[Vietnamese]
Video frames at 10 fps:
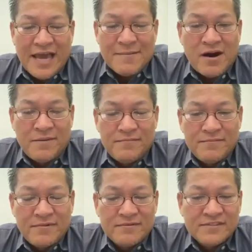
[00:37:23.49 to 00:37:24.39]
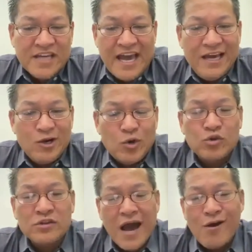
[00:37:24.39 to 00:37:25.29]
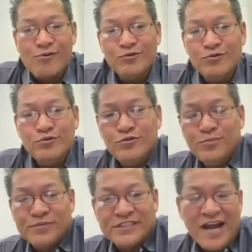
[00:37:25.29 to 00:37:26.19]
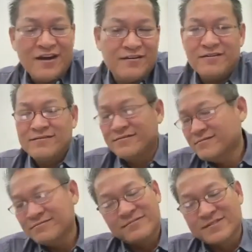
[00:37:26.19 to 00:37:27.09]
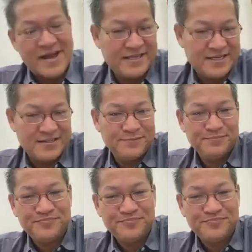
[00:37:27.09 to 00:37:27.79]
ép ọp cái lột tàu ngú chắc rồi vài chả được